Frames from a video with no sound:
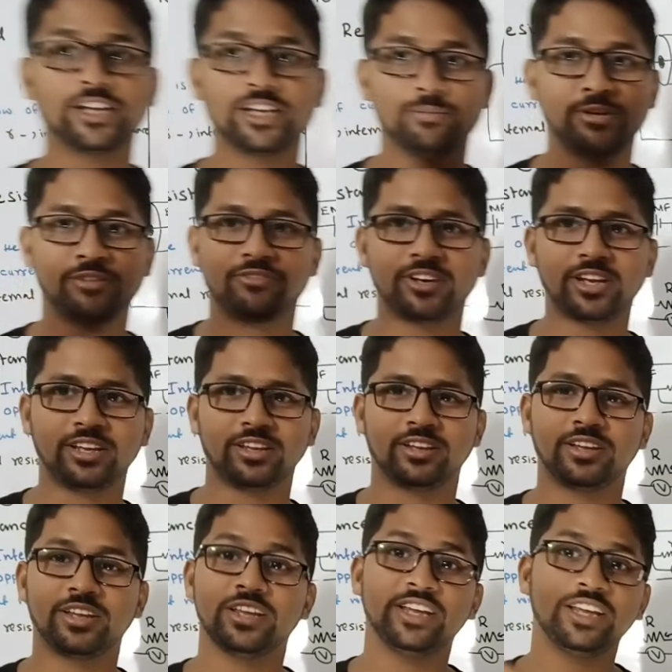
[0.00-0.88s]
आई एम एफ
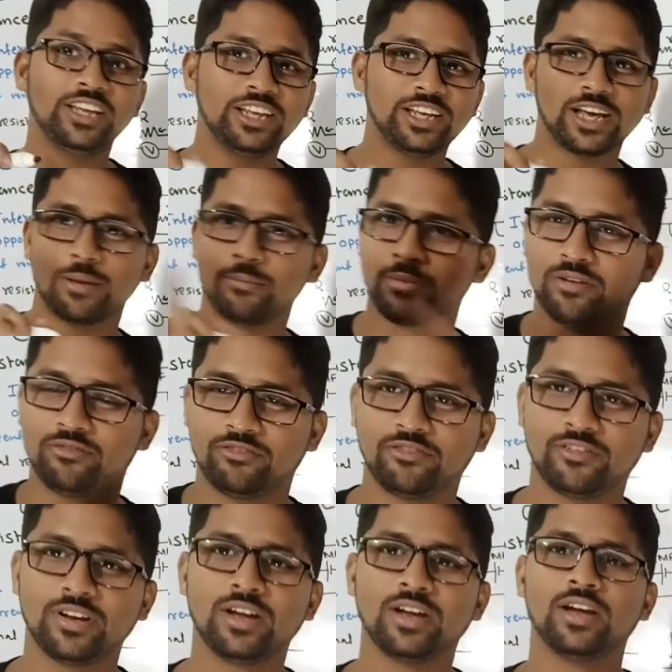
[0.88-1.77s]
नहीं ई एम
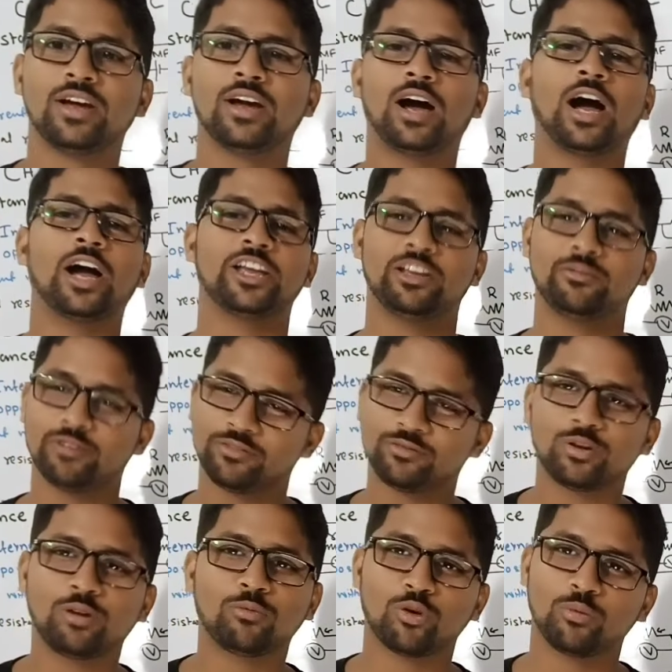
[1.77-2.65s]
एफ आई एम
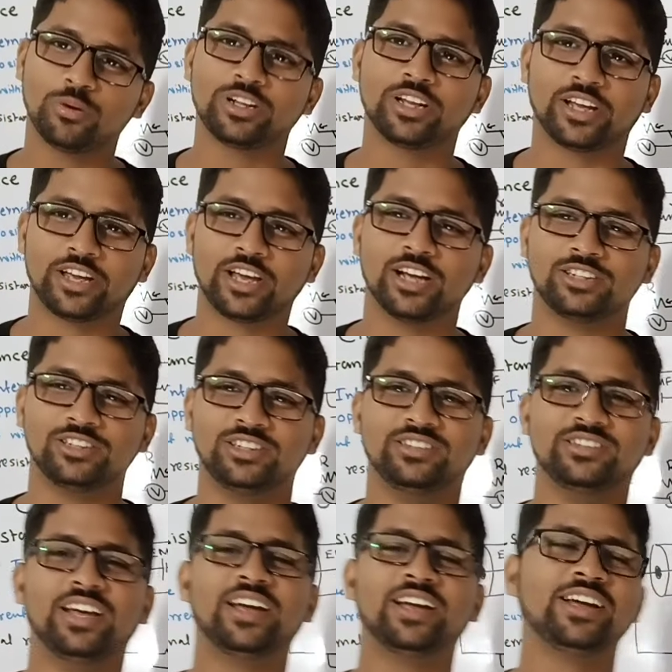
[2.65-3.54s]
एफ तो आपको पता है क्या
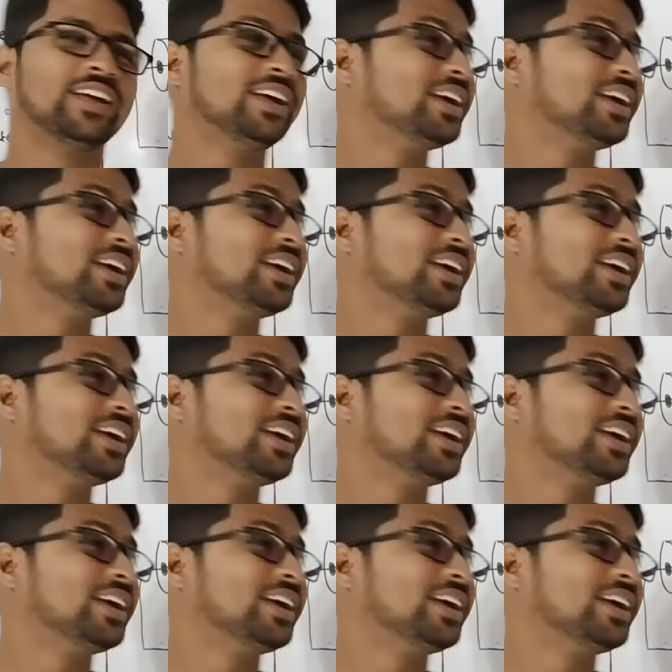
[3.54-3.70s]
चीज़ है